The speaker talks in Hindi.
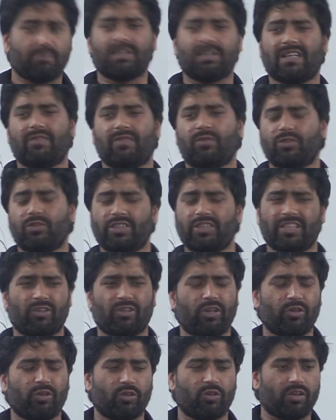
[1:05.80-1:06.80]
मतलब वो
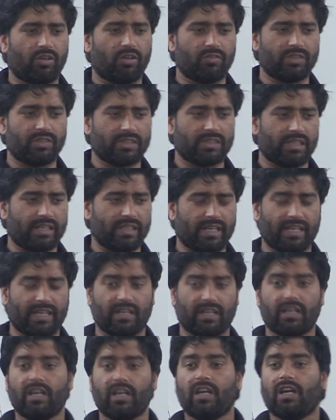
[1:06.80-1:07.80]
जीरो ही होगा ऑब्वियसली है
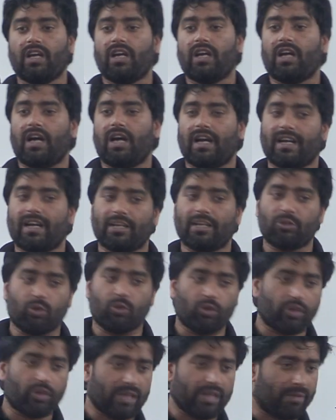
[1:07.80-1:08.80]
ना अगर
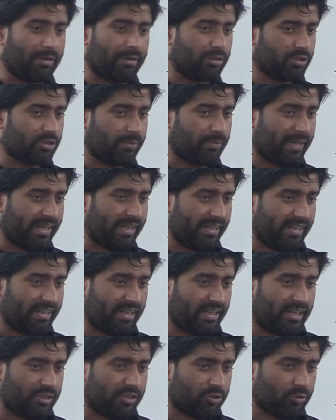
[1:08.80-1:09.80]
दोनों के अबाउट
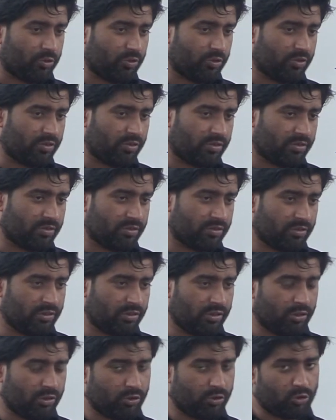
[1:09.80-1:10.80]
सिमेट्रिकल है तो
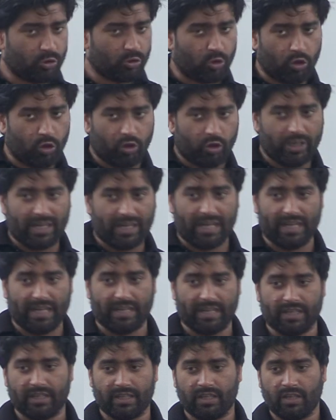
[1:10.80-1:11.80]
तो दोनों
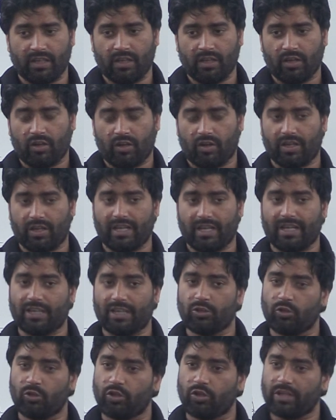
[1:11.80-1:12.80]
निकालेंगे और
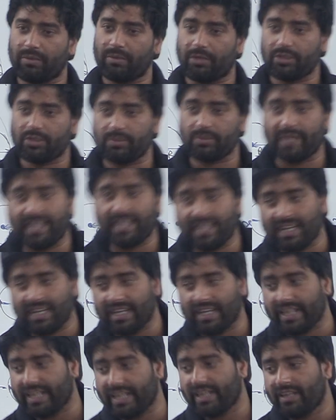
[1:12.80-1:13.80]
अगर दोनों के अबाउट
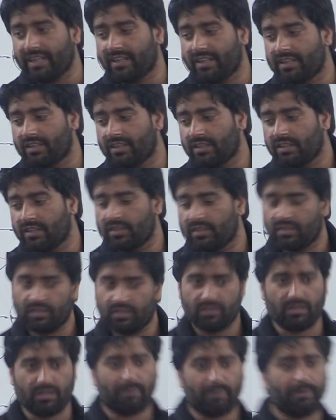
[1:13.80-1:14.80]
सिमेट्रिकल नहीं है
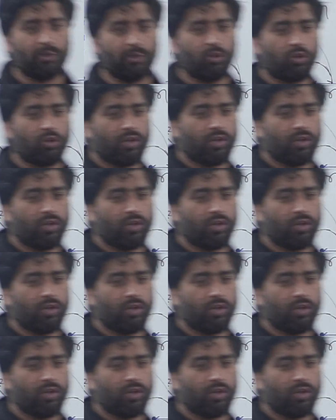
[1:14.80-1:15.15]
तब भी दोनों